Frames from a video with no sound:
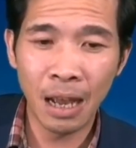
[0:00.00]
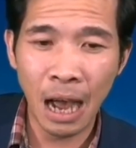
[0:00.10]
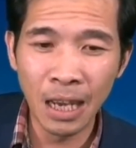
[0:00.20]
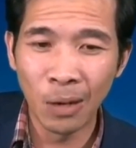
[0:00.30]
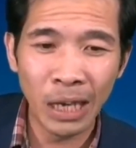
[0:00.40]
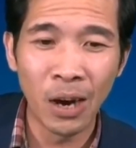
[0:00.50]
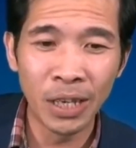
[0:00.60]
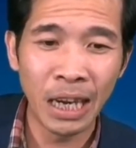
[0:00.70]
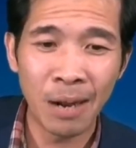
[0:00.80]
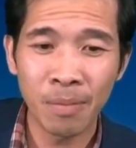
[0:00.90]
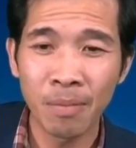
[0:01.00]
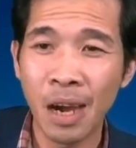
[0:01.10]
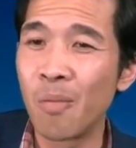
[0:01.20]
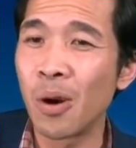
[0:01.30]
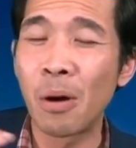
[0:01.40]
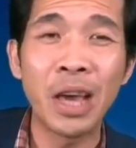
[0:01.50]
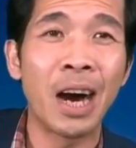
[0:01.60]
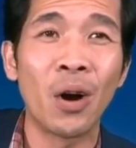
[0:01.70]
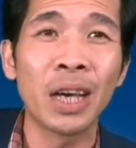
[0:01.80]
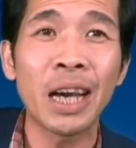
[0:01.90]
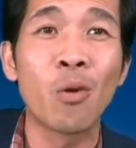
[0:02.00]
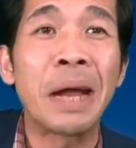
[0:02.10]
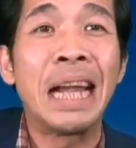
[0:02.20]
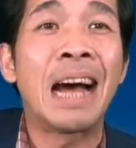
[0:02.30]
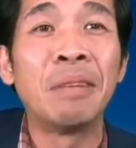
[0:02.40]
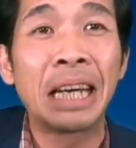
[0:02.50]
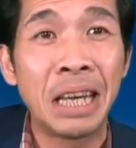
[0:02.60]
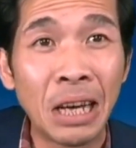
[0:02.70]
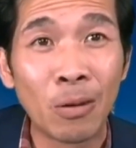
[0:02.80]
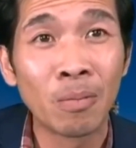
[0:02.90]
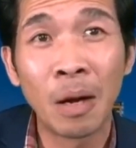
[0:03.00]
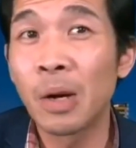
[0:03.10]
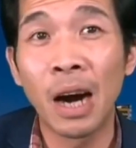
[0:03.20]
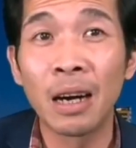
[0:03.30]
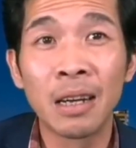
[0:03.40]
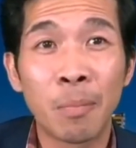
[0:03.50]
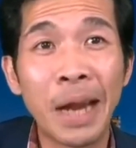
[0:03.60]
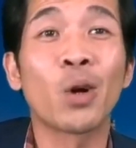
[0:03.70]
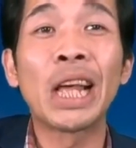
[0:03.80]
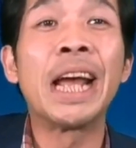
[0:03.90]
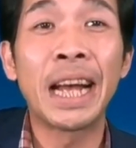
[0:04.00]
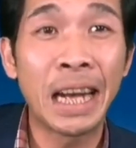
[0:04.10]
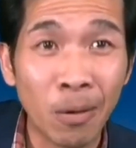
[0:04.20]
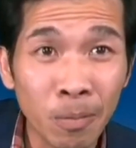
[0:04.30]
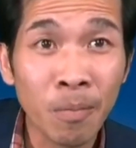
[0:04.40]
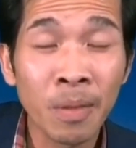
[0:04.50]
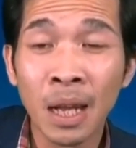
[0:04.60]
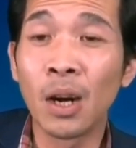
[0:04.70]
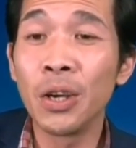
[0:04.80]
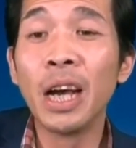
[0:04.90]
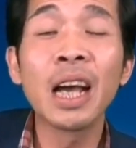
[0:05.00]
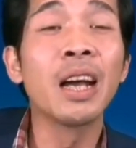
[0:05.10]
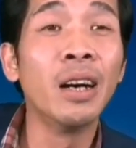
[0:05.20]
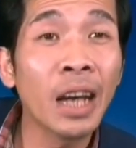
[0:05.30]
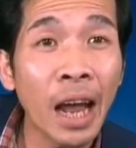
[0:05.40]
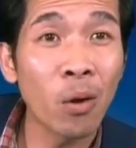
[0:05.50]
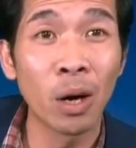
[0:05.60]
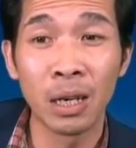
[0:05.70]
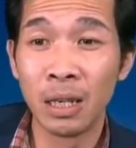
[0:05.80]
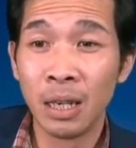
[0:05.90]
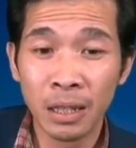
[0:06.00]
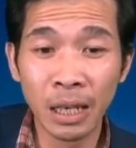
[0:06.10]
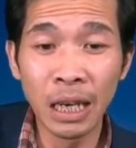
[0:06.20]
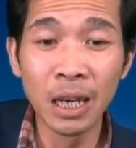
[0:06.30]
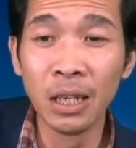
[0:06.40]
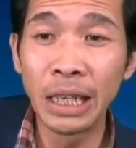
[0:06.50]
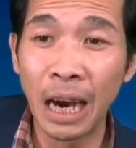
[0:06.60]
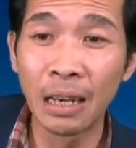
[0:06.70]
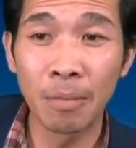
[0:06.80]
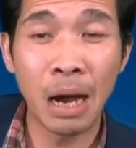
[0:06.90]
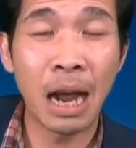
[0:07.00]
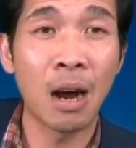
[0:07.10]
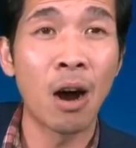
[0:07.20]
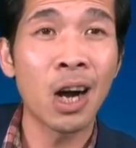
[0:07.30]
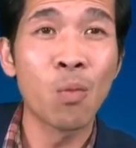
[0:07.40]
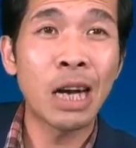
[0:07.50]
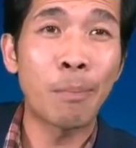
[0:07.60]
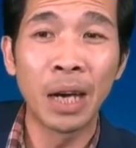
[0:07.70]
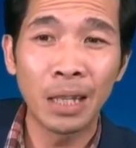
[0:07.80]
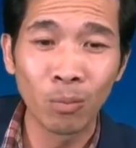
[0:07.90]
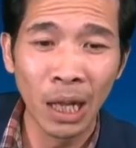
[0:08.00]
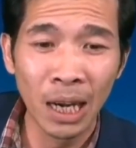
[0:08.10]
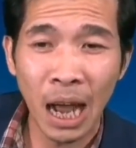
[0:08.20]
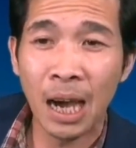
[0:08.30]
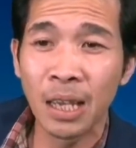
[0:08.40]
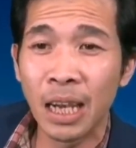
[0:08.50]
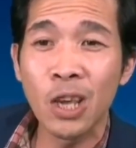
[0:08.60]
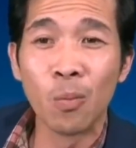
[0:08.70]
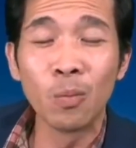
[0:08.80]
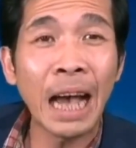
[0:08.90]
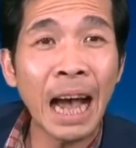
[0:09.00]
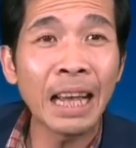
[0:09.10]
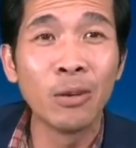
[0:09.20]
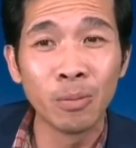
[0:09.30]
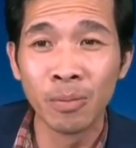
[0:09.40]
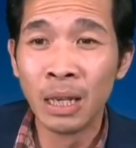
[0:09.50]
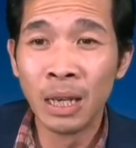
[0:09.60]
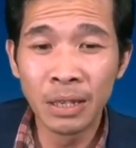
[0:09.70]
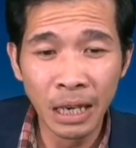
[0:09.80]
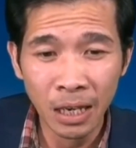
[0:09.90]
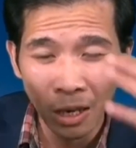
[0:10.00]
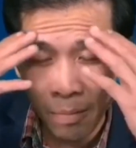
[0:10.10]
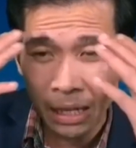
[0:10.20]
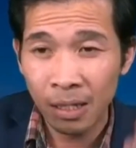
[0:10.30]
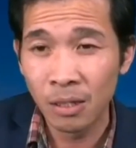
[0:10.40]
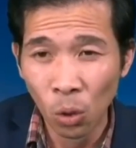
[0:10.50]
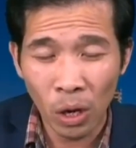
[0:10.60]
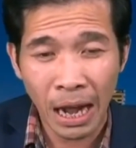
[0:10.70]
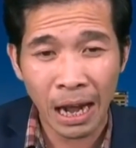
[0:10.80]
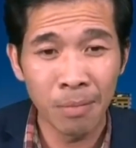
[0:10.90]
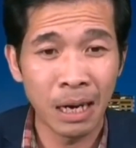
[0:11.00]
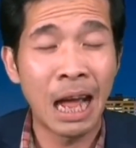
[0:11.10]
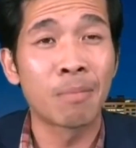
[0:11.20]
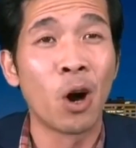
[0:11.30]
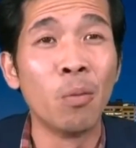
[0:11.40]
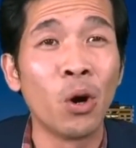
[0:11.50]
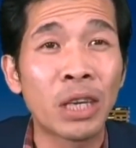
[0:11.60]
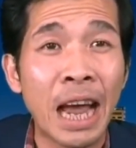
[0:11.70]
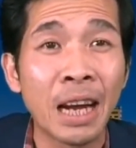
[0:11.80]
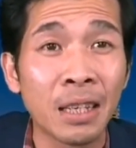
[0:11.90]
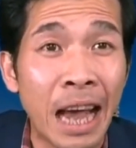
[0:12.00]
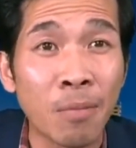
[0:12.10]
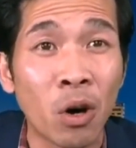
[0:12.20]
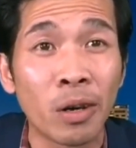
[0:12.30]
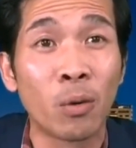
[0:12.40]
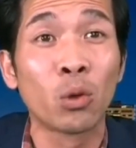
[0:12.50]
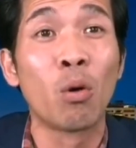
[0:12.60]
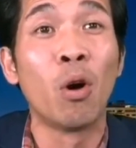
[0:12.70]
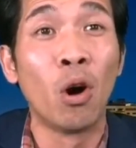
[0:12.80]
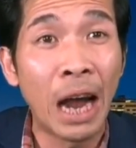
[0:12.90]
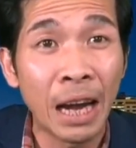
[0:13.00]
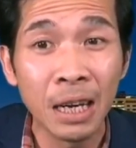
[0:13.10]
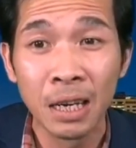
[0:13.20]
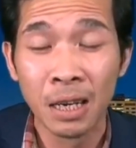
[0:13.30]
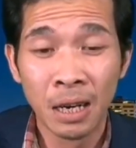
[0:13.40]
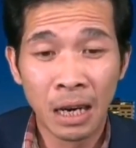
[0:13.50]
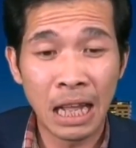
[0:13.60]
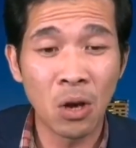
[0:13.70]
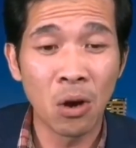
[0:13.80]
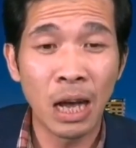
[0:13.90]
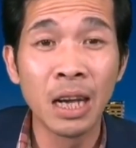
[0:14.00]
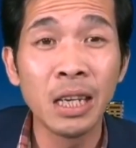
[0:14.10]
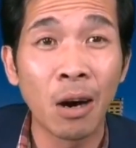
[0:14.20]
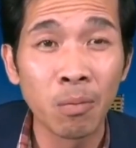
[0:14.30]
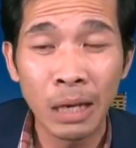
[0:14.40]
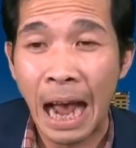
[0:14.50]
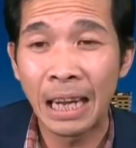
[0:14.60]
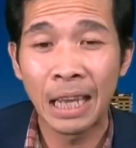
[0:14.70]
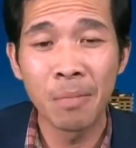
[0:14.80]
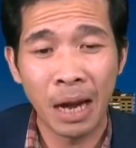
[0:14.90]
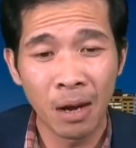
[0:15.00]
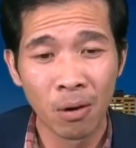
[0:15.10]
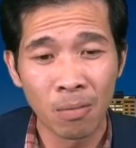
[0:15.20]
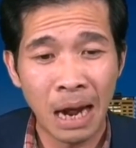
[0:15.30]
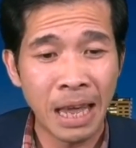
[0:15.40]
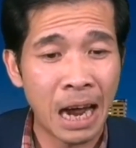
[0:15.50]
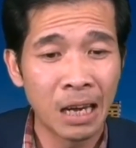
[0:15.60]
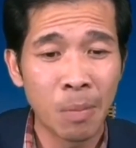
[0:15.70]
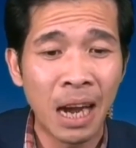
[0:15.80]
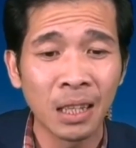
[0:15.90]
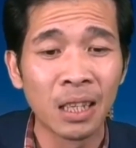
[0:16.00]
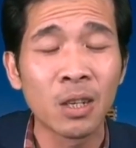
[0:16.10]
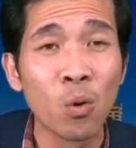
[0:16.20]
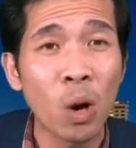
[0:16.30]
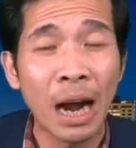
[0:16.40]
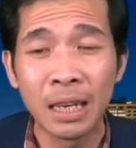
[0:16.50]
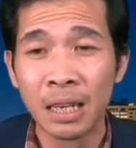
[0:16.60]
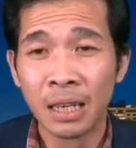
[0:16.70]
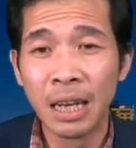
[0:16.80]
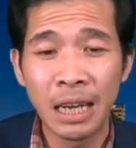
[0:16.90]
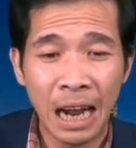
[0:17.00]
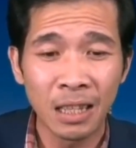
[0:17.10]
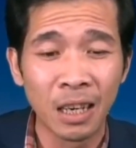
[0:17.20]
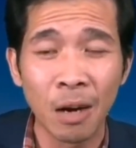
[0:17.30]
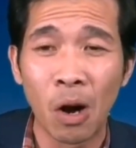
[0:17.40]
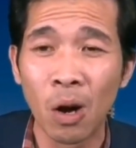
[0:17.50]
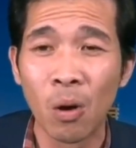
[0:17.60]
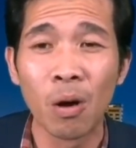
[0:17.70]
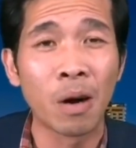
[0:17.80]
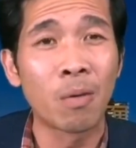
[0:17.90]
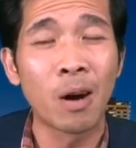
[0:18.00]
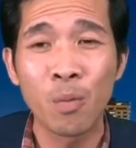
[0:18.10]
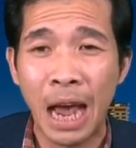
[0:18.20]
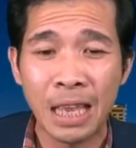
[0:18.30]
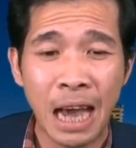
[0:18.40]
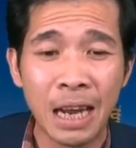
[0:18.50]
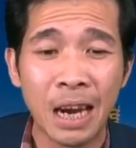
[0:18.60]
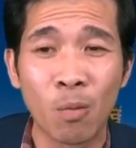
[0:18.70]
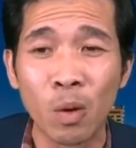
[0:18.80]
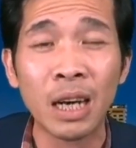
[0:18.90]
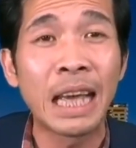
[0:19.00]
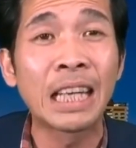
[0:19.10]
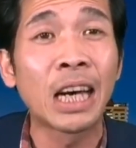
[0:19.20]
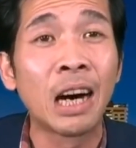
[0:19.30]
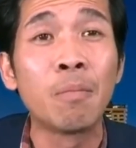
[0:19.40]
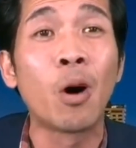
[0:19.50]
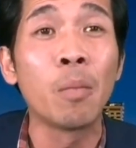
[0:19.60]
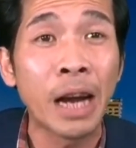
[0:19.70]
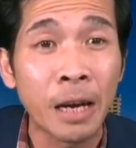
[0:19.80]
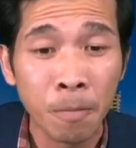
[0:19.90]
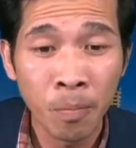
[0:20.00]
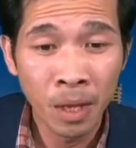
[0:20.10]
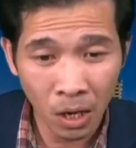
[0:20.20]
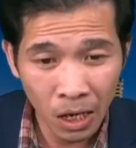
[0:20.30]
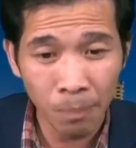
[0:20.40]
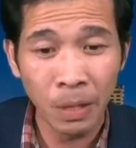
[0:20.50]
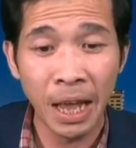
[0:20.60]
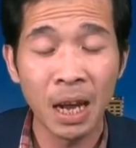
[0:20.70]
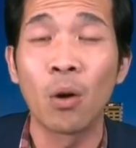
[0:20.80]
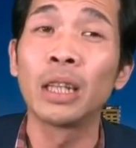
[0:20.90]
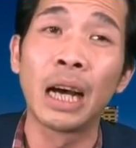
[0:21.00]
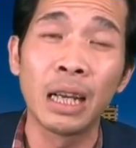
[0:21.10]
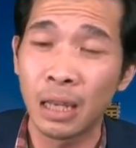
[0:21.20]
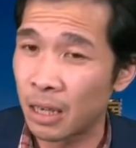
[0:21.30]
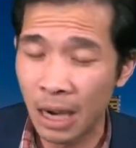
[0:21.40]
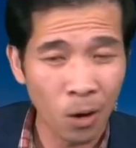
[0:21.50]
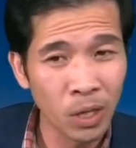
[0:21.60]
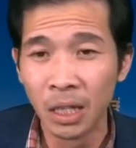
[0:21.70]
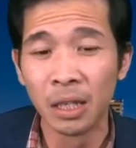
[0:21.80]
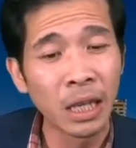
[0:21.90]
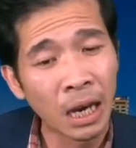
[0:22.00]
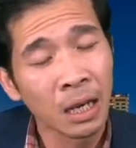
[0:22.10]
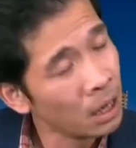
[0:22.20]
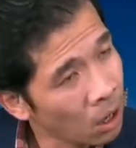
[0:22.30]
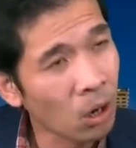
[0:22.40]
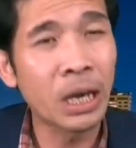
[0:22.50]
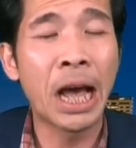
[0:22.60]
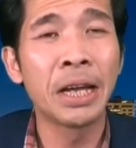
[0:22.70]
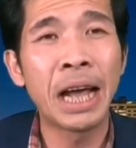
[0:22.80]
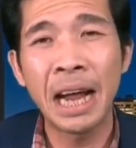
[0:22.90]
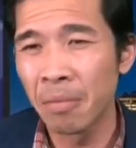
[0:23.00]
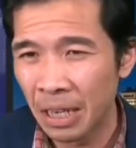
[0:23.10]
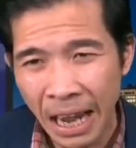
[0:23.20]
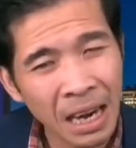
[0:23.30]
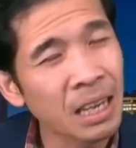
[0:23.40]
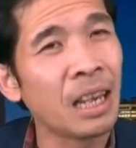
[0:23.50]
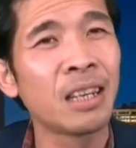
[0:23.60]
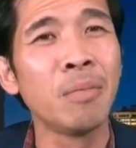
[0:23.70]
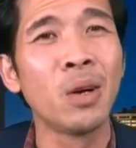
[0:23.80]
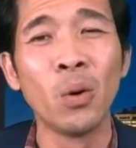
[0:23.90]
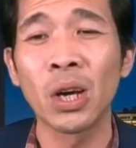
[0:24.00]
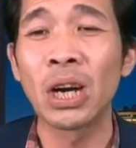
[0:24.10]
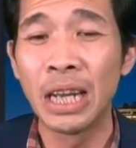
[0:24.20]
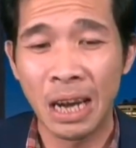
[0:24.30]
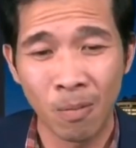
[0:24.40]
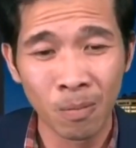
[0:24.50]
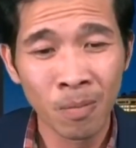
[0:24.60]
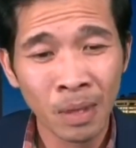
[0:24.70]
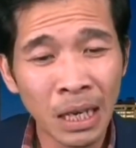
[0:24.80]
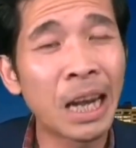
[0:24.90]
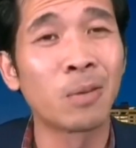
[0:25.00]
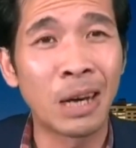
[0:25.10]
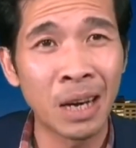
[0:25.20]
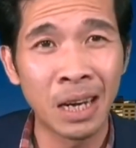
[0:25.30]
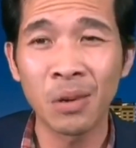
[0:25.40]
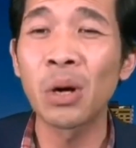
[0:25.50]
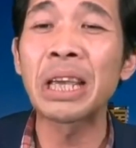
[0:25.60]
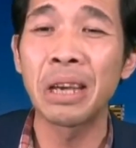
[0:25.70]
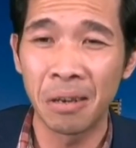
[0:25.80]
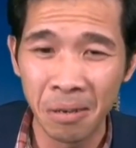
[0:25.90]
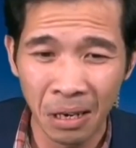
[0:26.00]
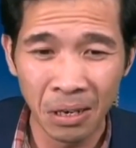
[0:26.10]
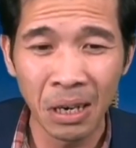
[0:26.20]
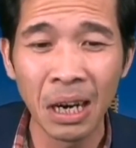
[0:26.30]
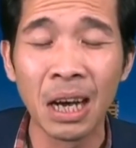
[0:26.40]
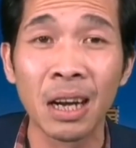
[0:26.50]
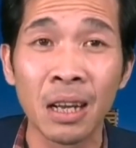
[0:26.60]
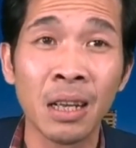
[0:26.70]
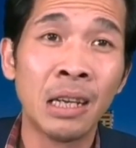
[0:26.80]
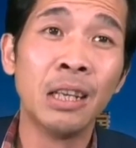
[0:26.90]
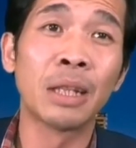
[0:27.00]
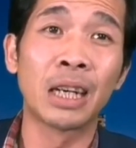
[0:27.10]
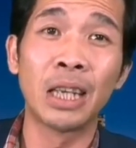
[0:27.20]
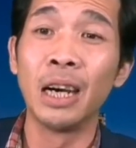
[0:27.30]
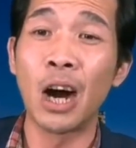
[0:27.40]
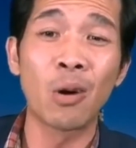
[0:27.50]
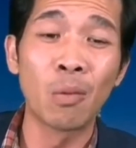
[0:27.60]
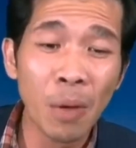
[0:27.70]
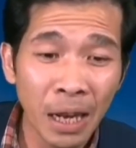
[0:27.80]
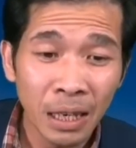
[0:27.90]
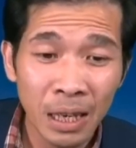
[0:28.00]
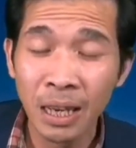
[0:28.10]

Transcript: ở trong xã hội việt nam không có bao giờ hỏi cái câu mày làm được cái gì không không có mày có tiền hay không rồi những cái người nghèo á những cái người dân mà họ không có cập nhật thông tin ở những cái vùng xa vùng những cái người mà suốt ngày mà làm đổ một hôi chán dán hội đầu tuột mồ hôi hán á là toàn là hy vọng cài thấy mẹ luôn bà già đi bán từng củ khoai đi gặt từng cái bó lúa một ông già chạy gồng lưng chạy xe ôm bỏ mẹ rồi góp tiền hỏi tới á hầu như người dân họ kệ gán mình gán vậy chứ mình nuôi cho nó đi học nó đi học sau này nó có cái chữ rồi nó lên á nhưng mà thật sự họ không có biết